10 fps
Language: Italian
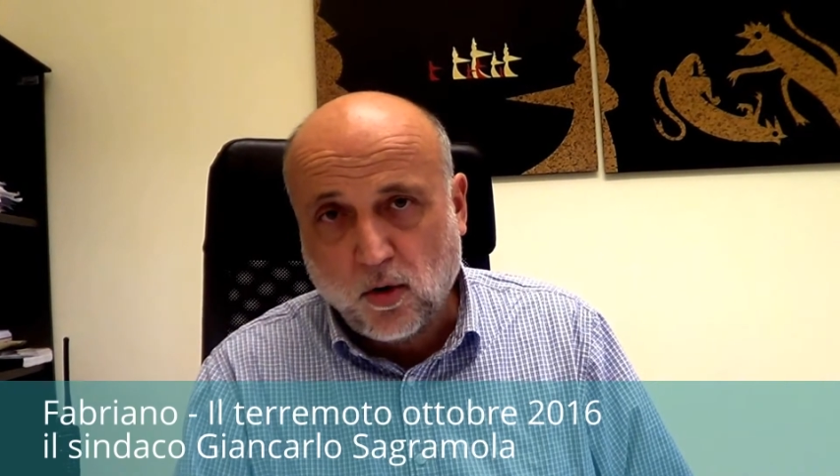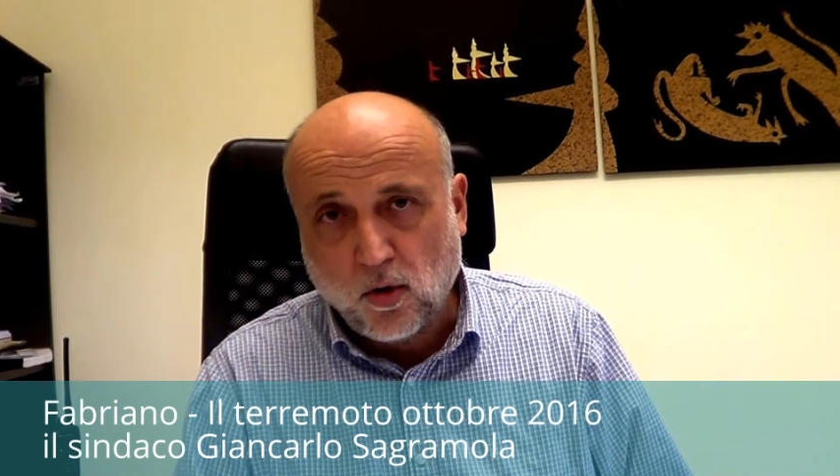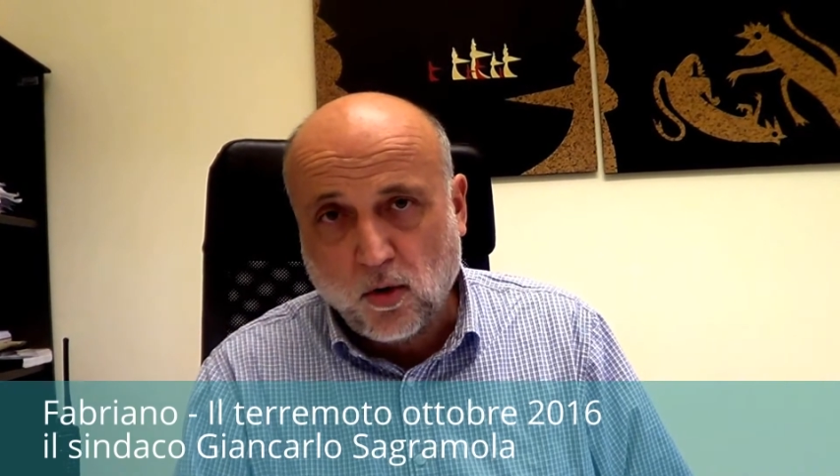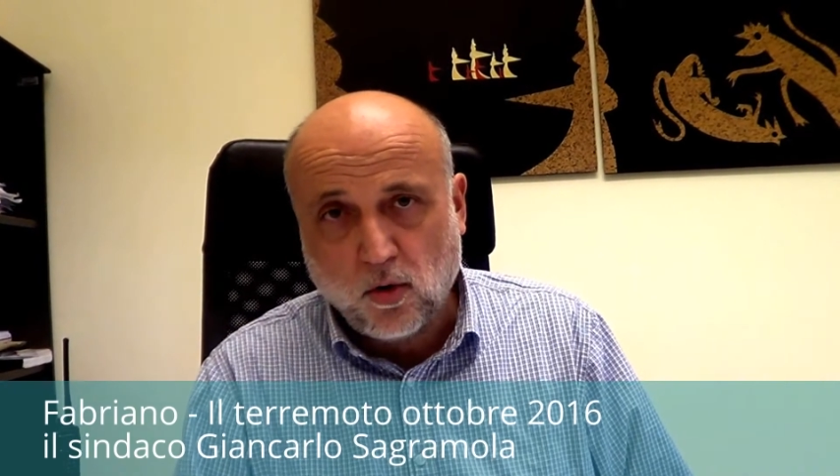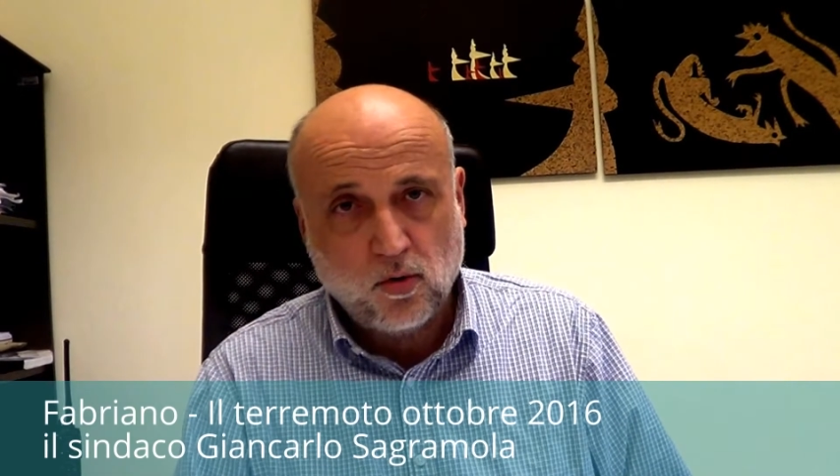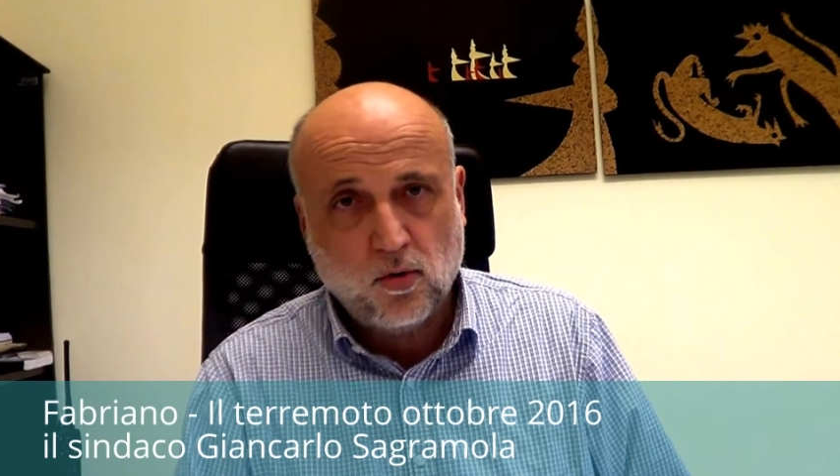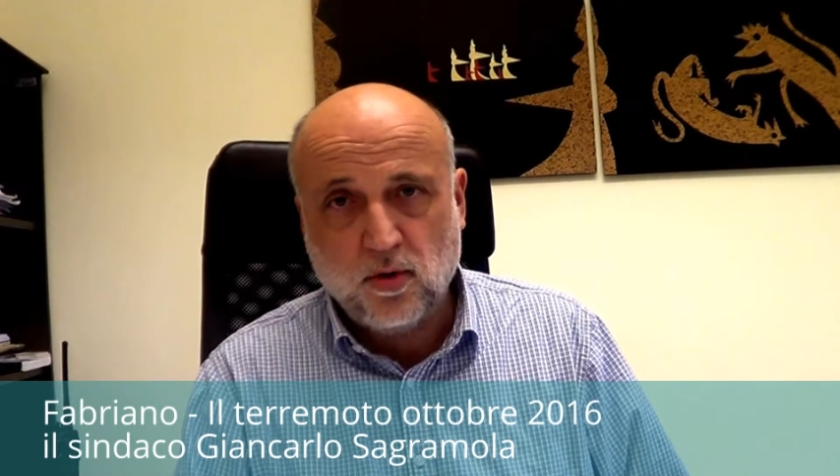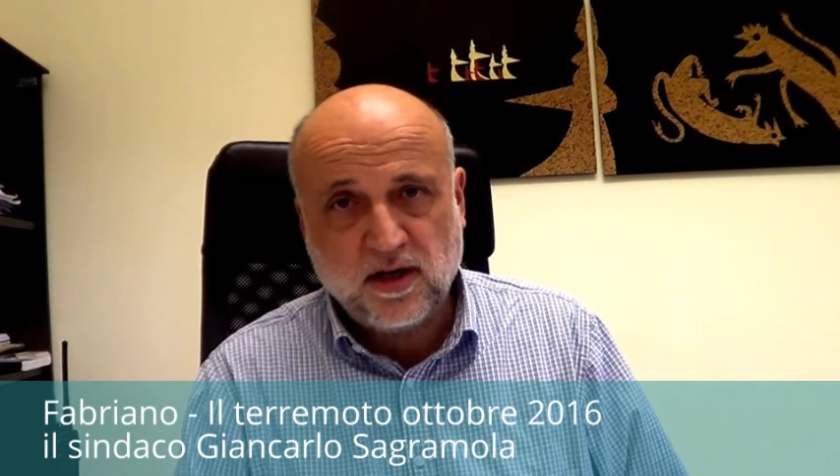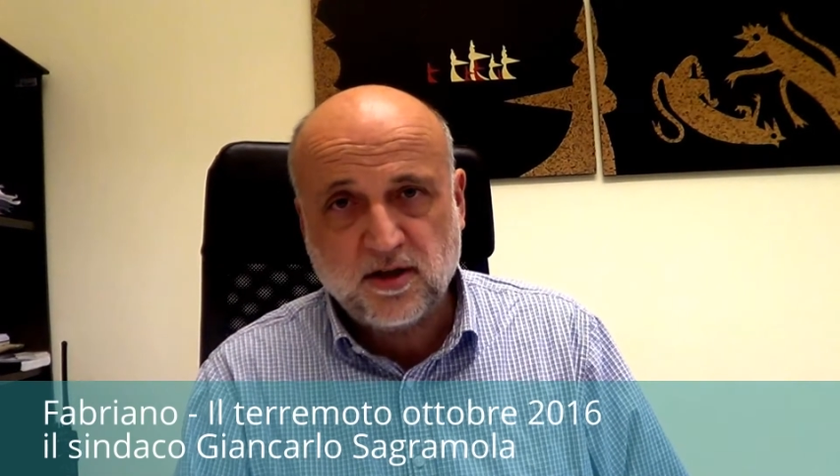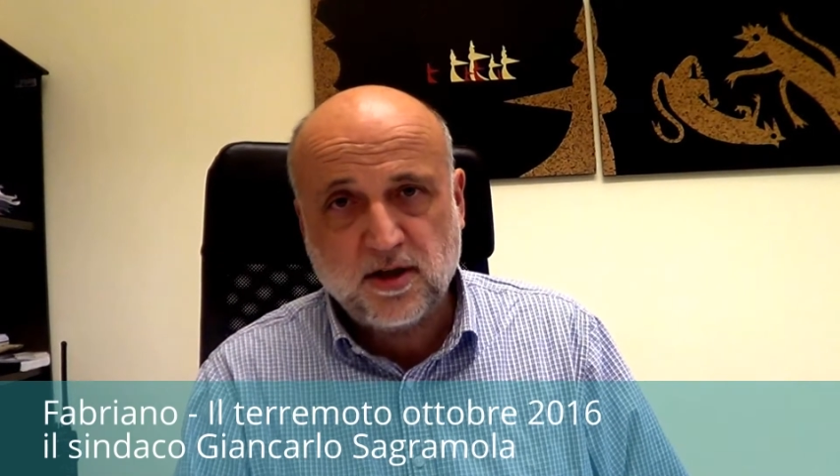o
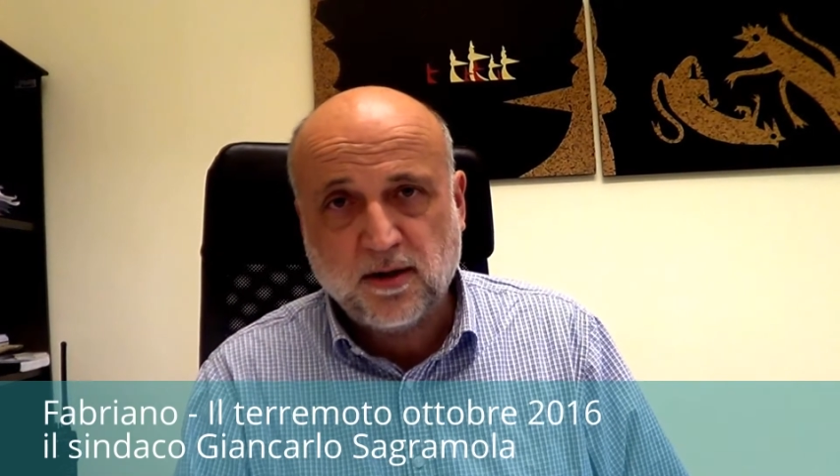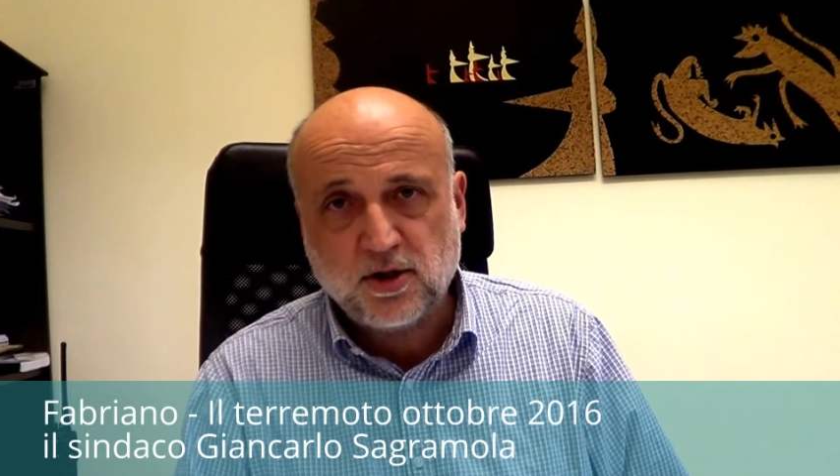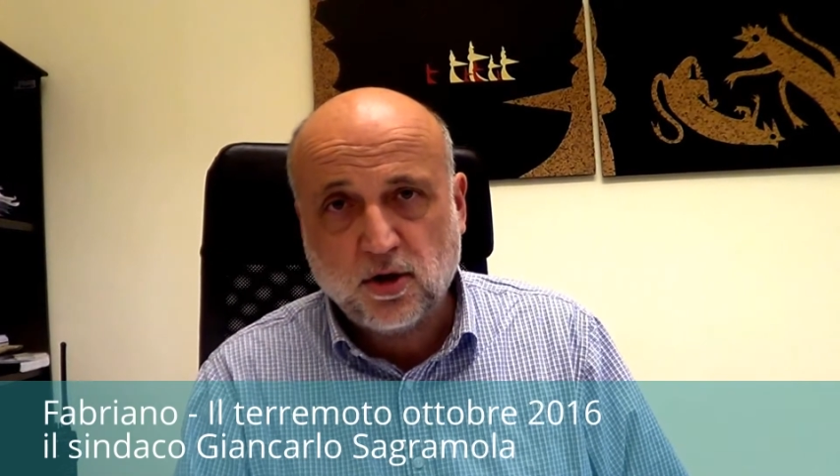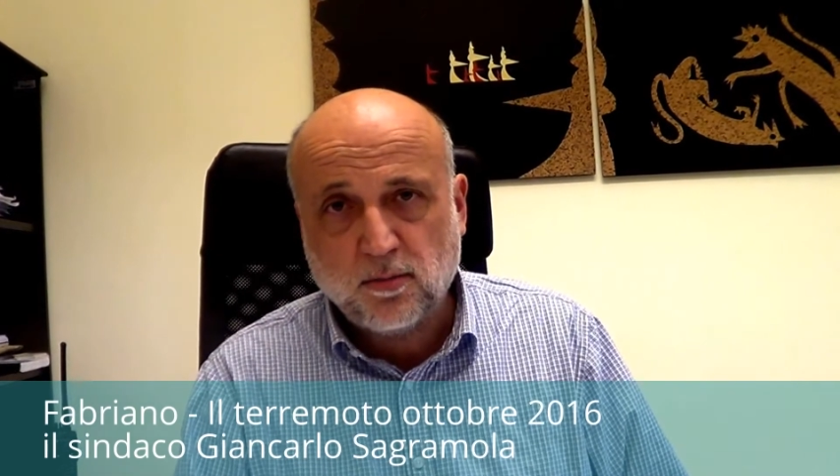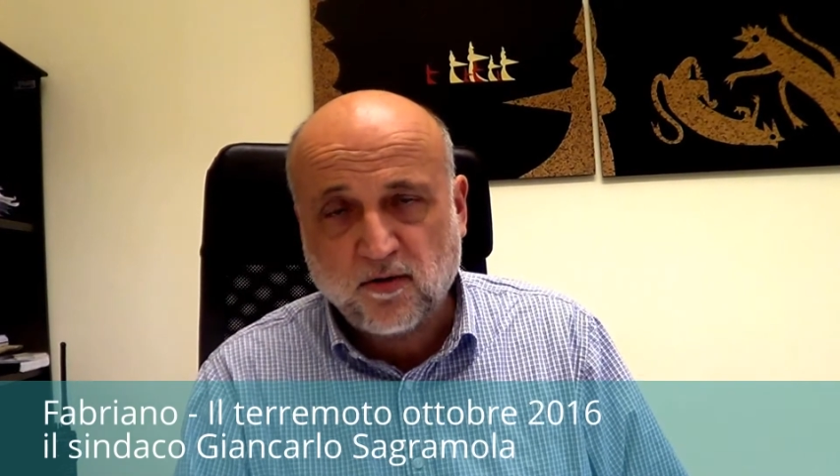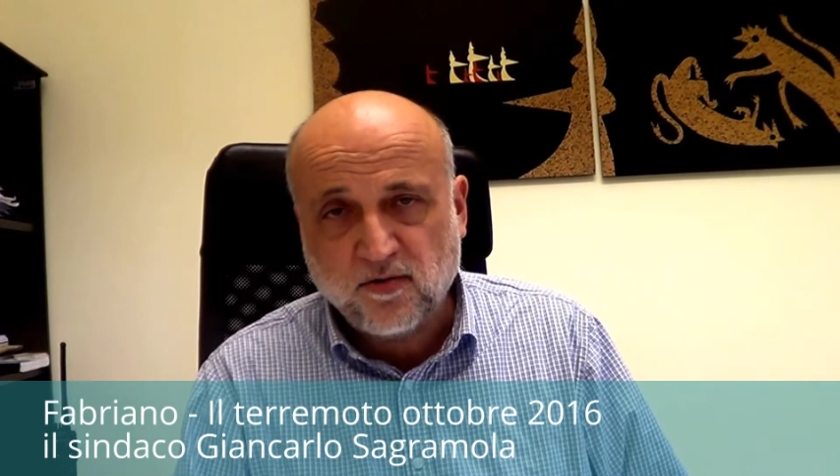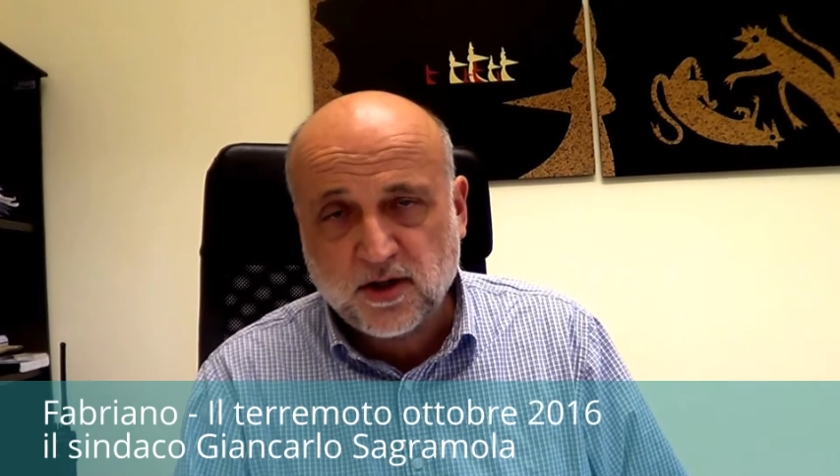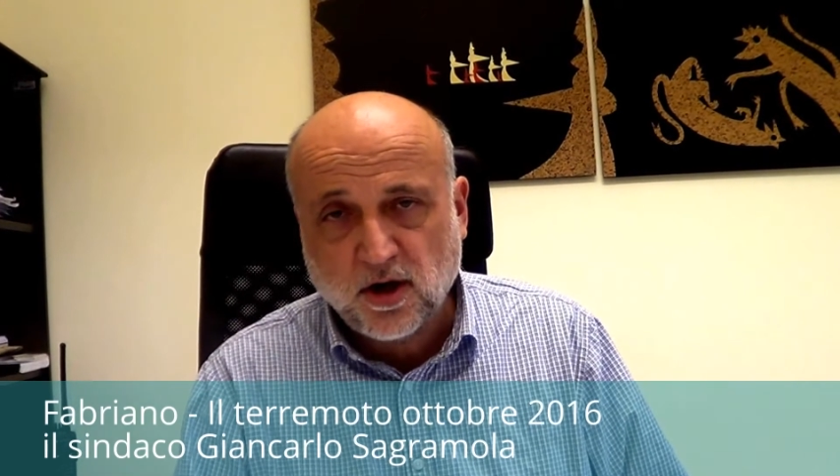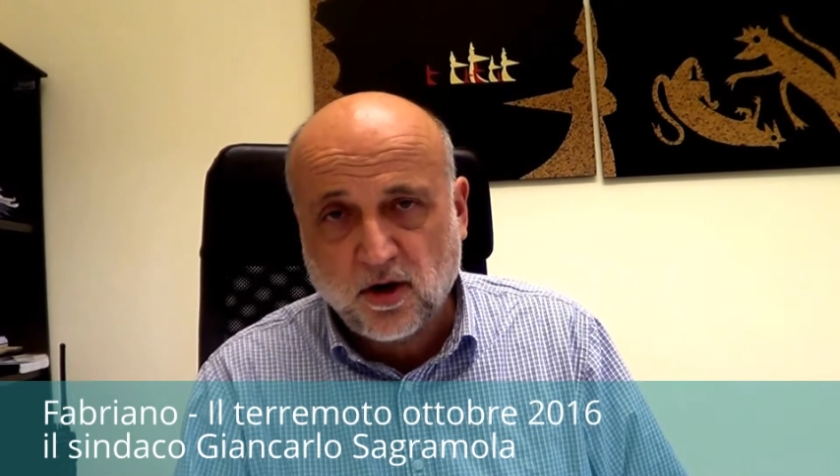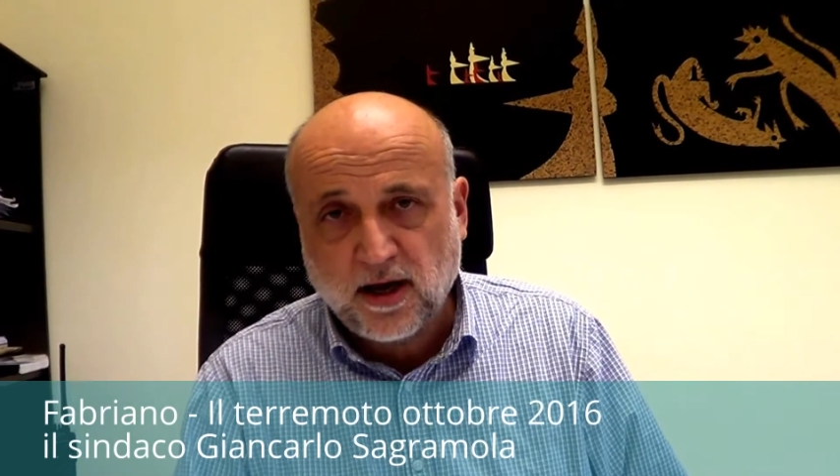una sistemazione
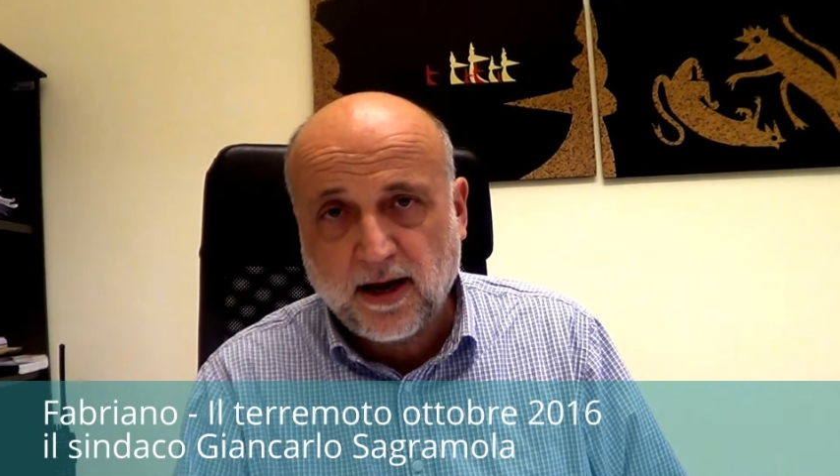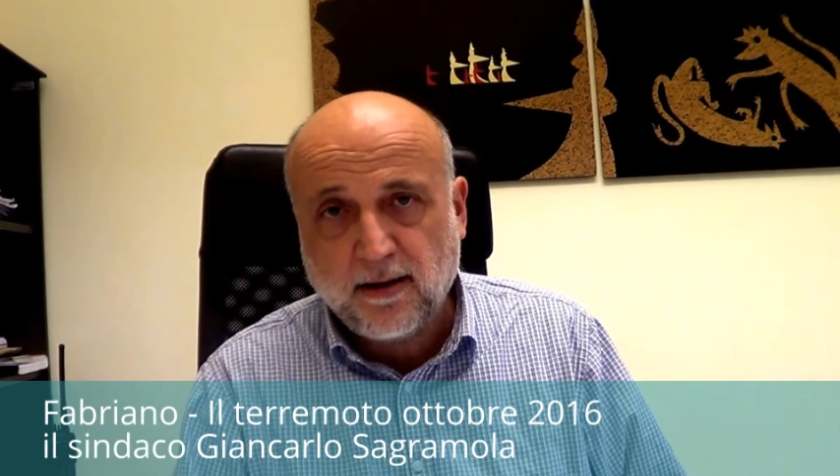provvisoria